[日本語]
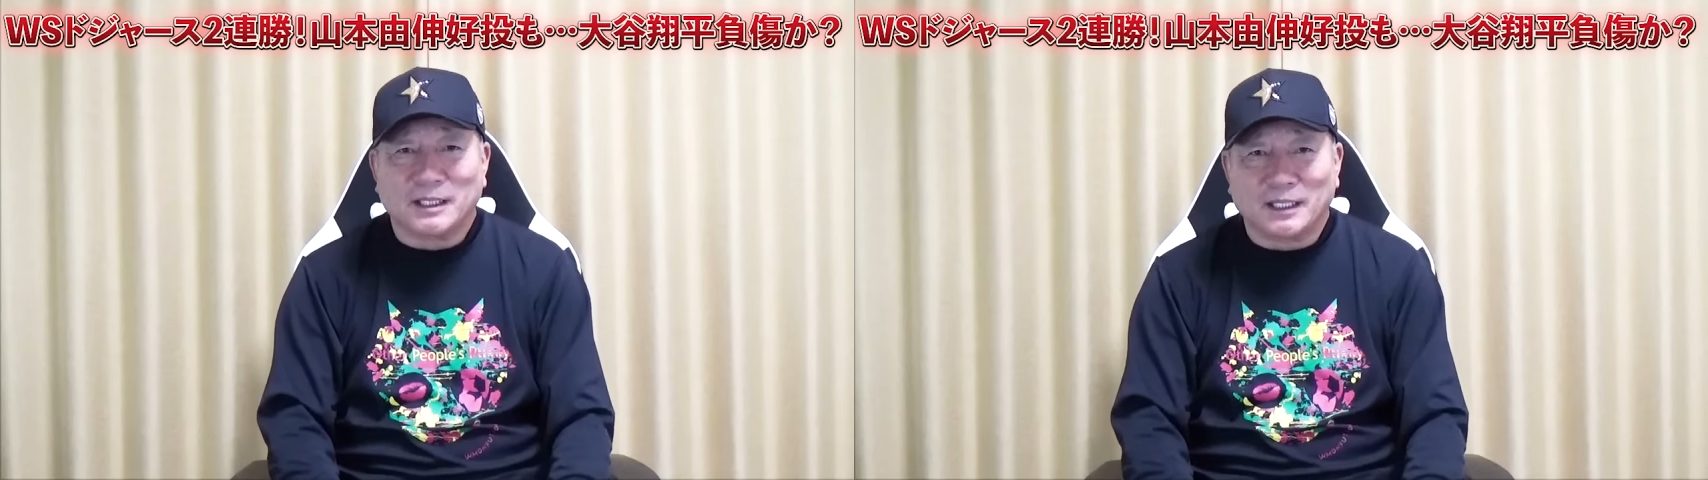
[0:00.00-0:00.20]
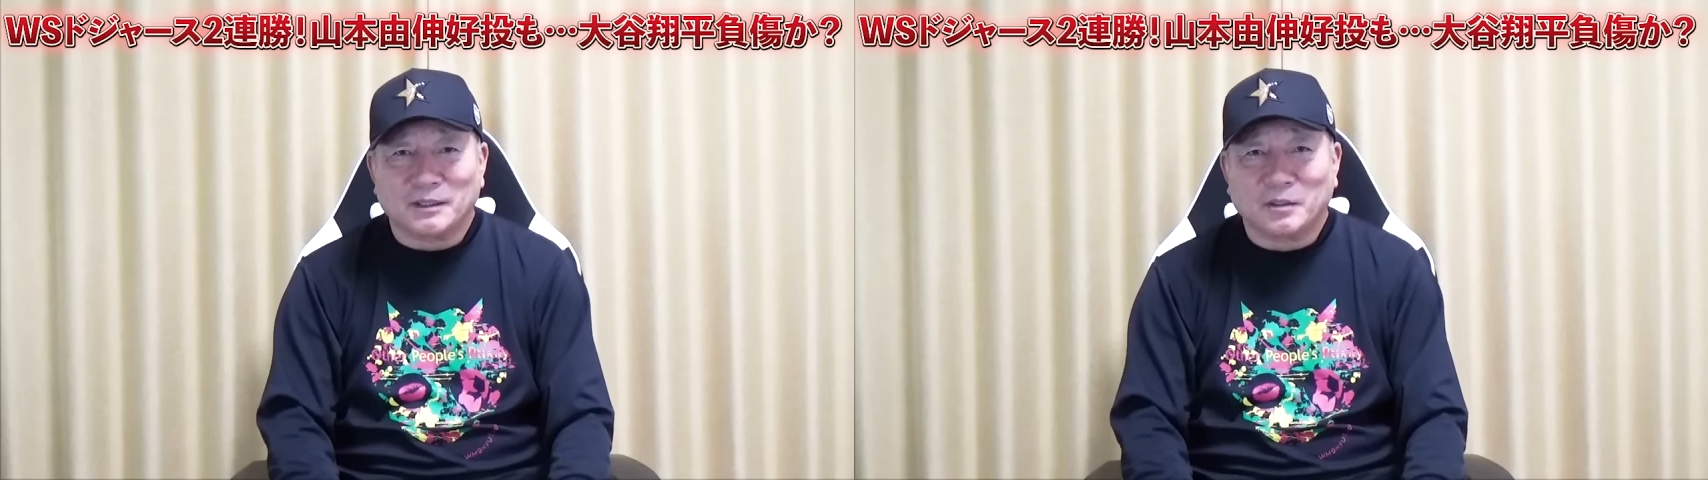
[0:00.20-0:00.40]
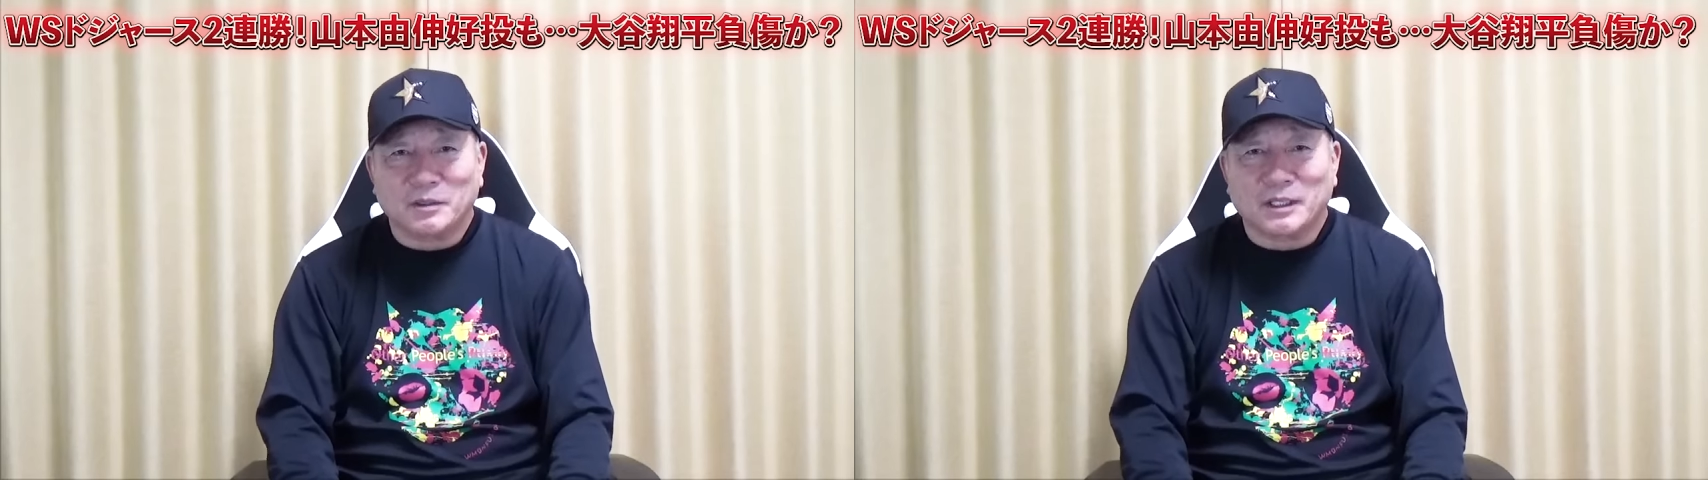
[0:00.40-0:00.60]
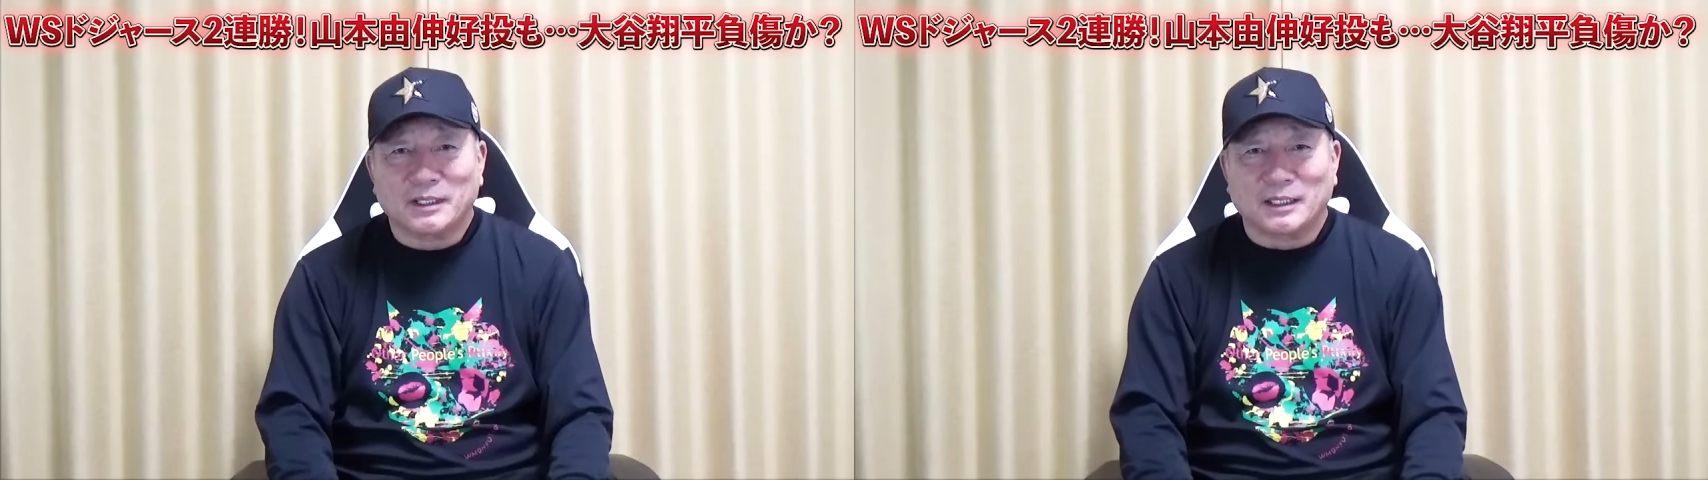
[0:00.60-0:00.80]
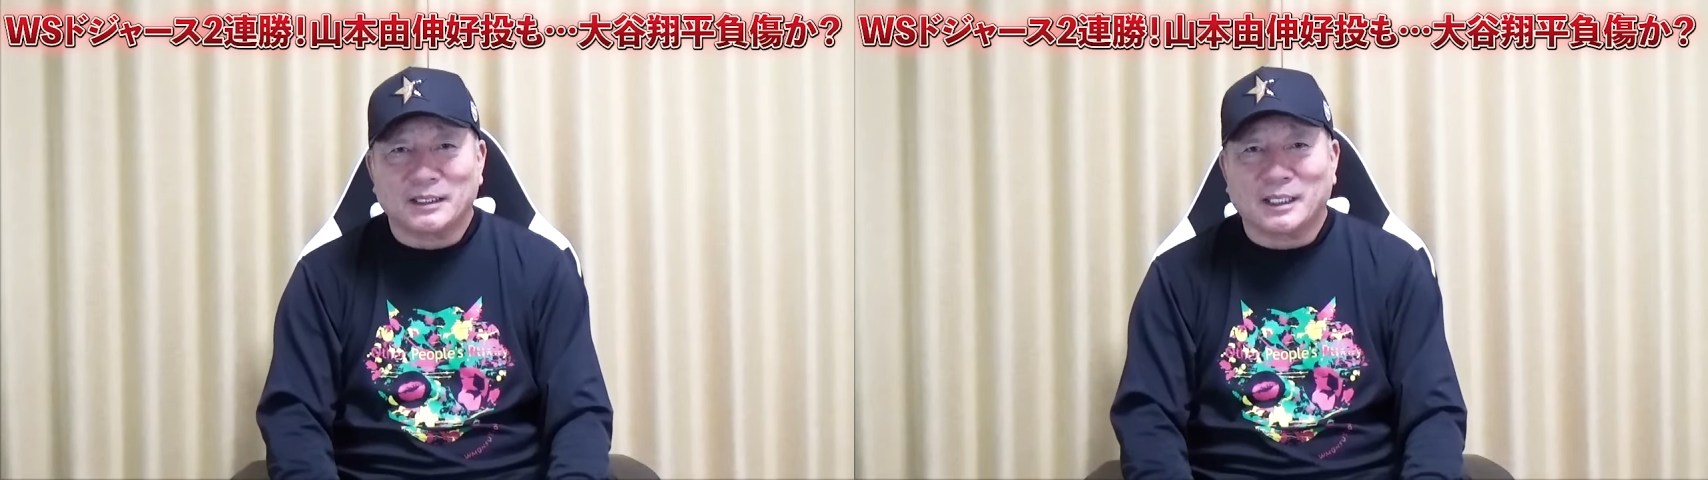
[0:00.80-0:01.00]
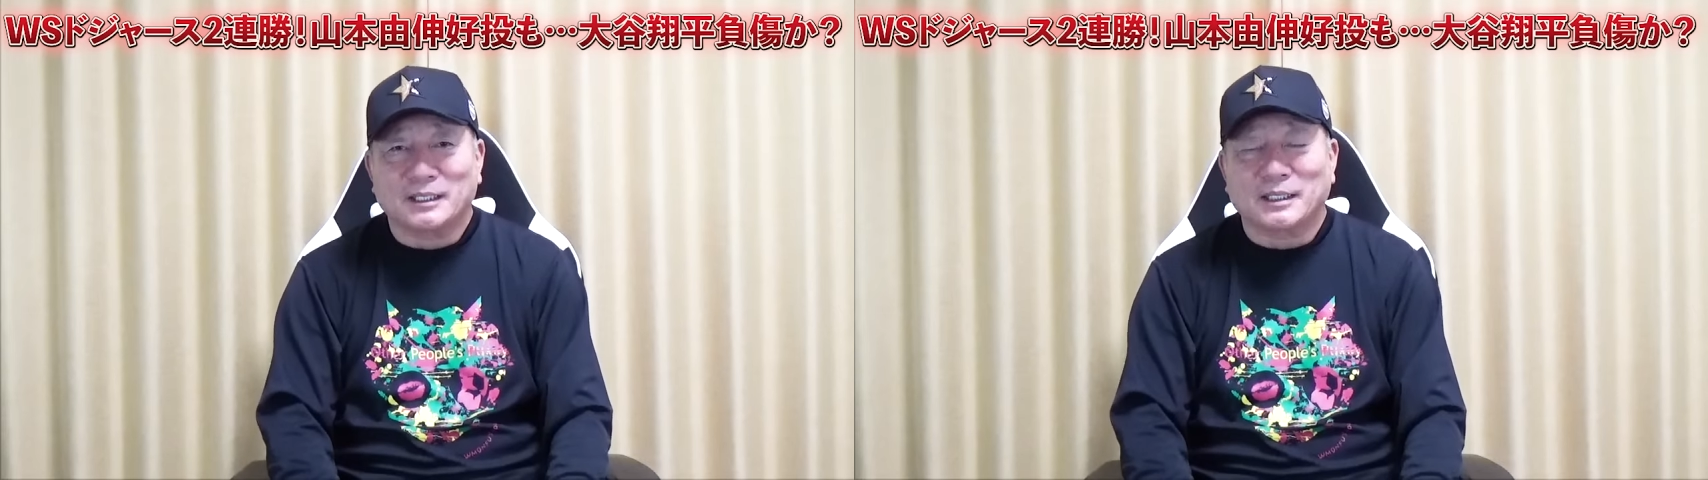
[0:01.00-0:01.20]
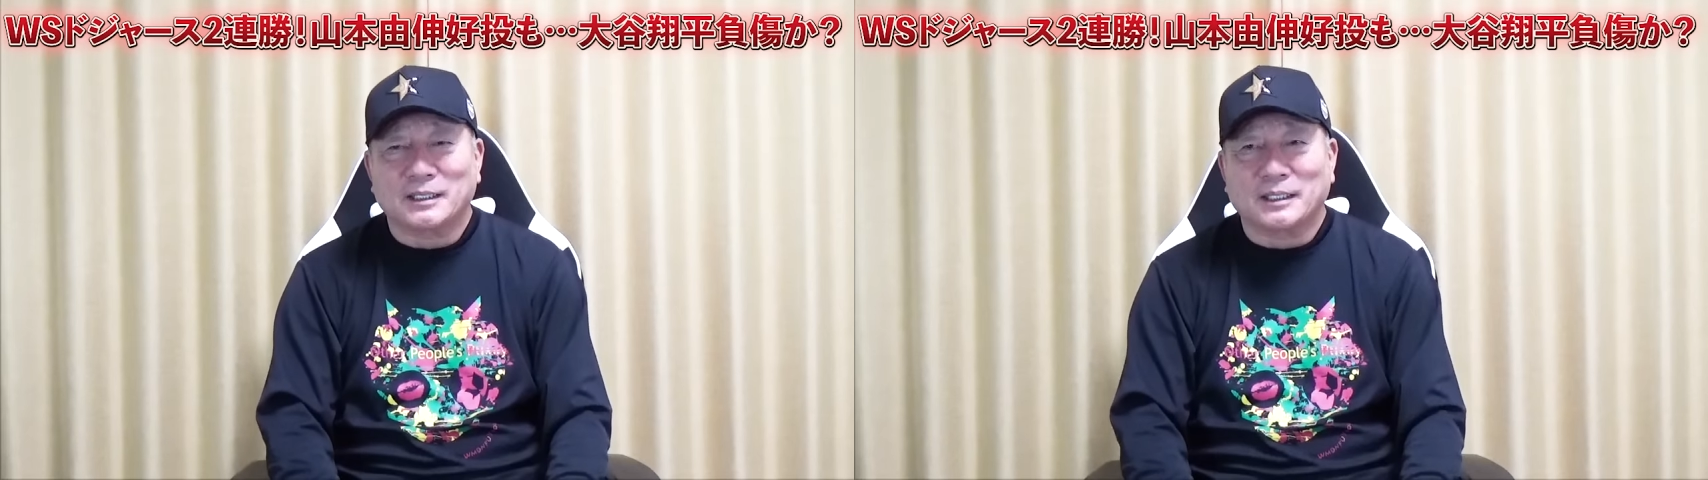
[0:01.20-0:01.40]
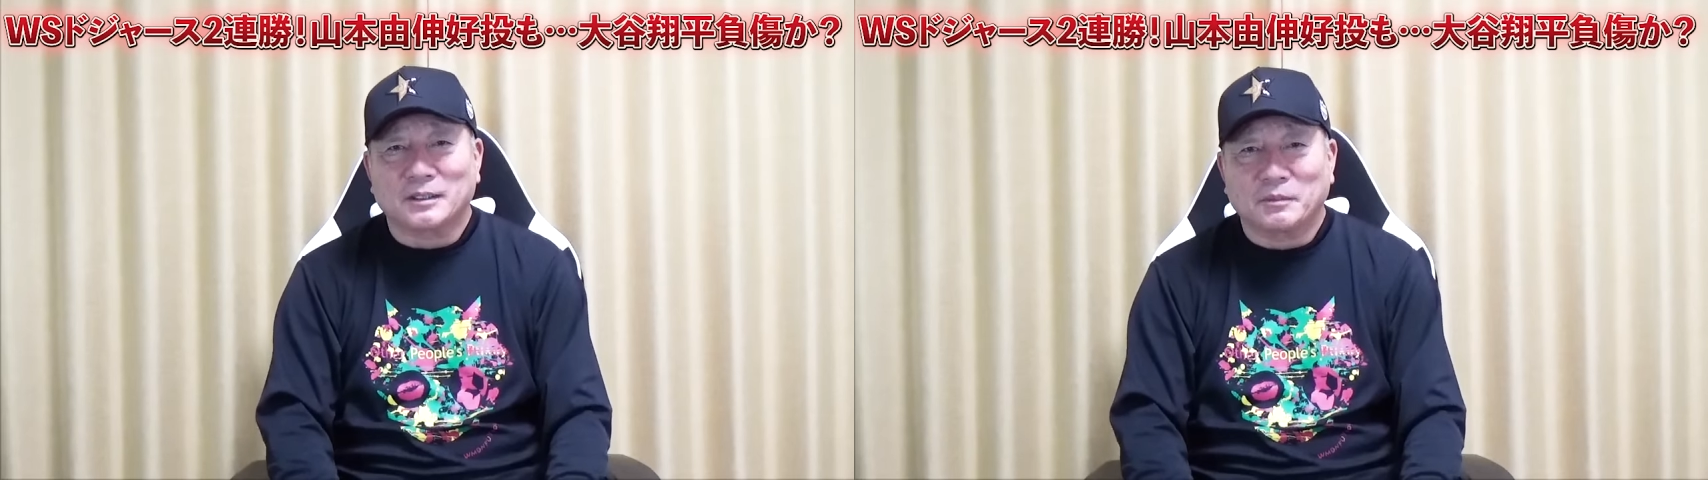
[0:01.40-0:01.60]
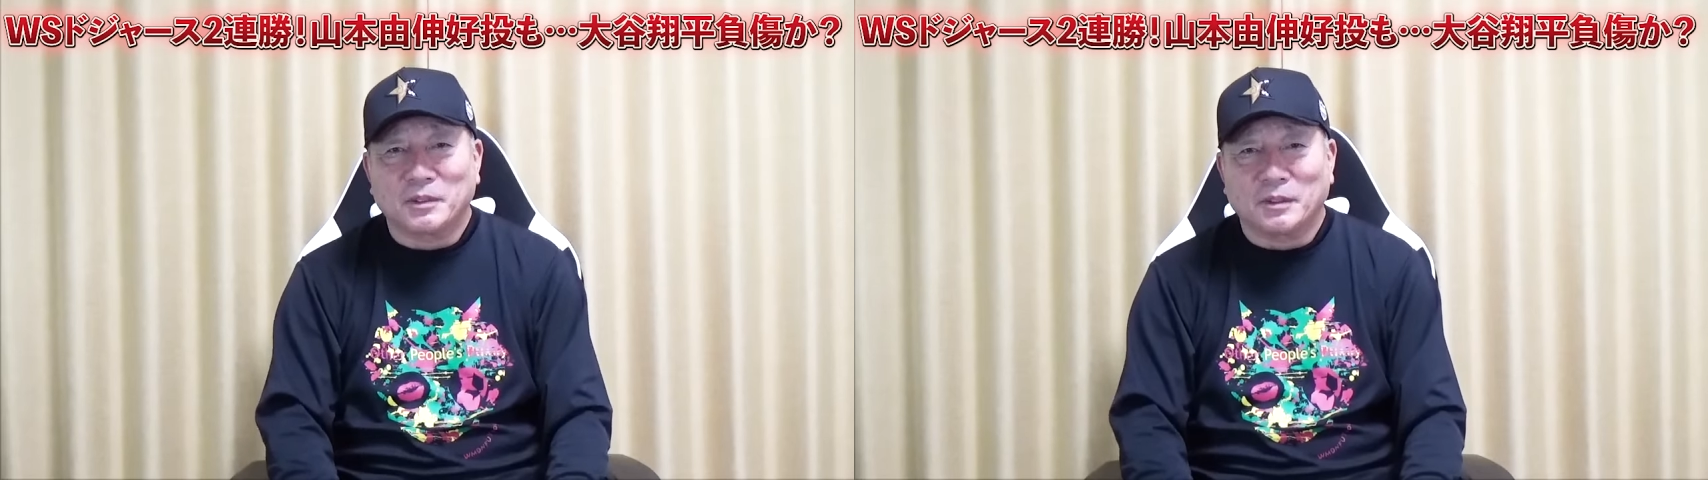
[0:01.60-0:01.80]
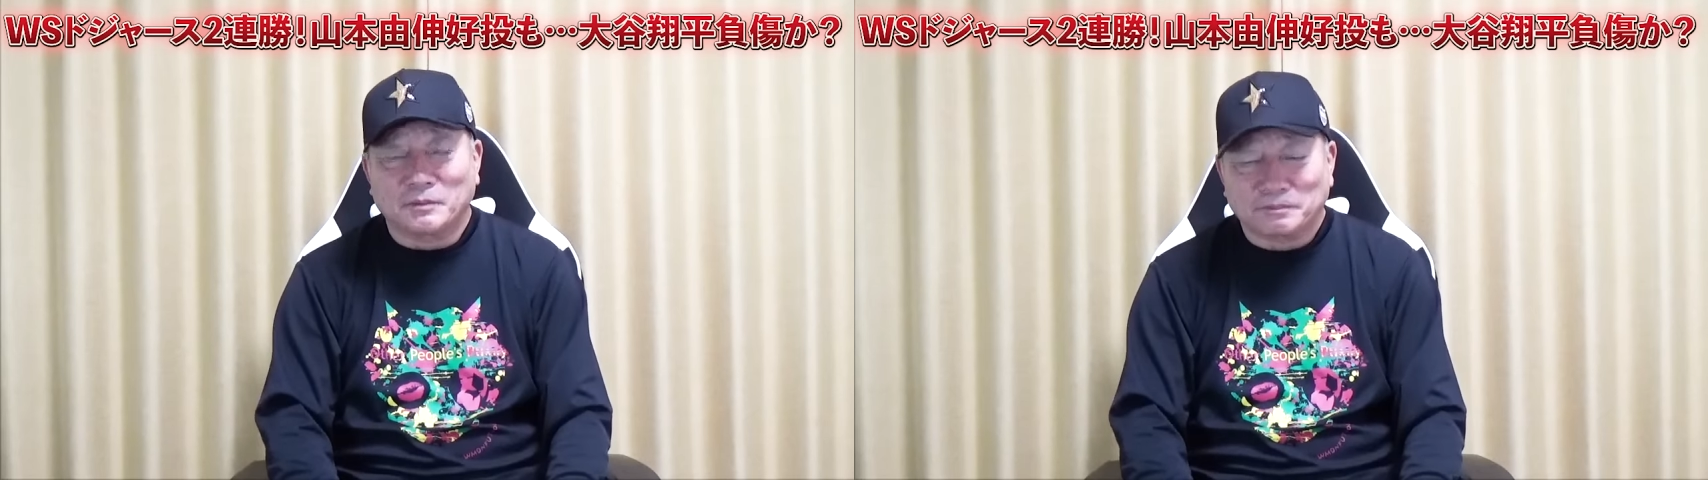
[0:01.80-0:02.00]
点同点弾になったんだけど
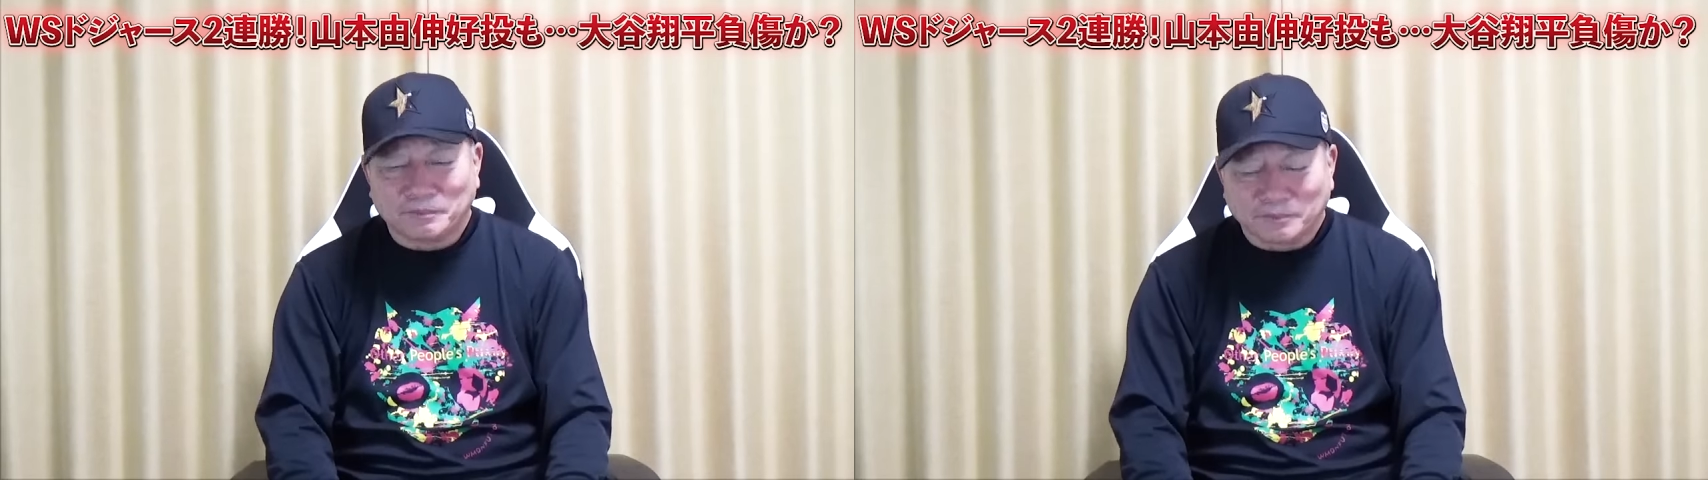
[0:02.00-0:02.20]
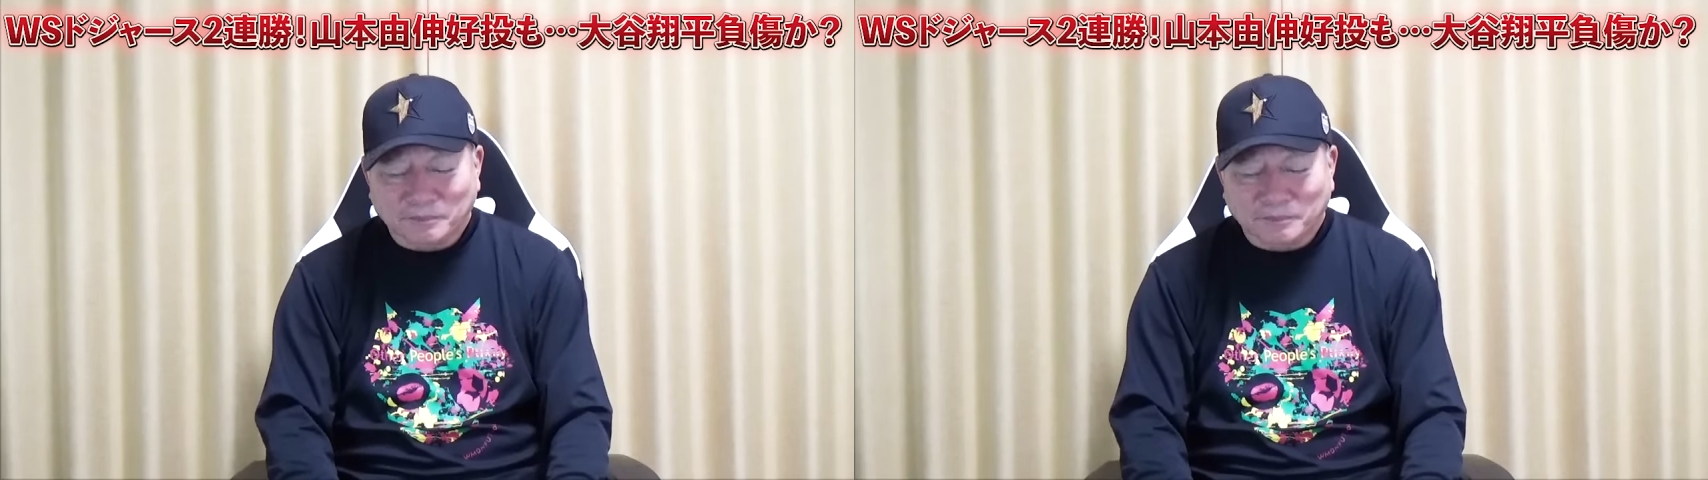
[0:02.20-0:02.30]
も。はい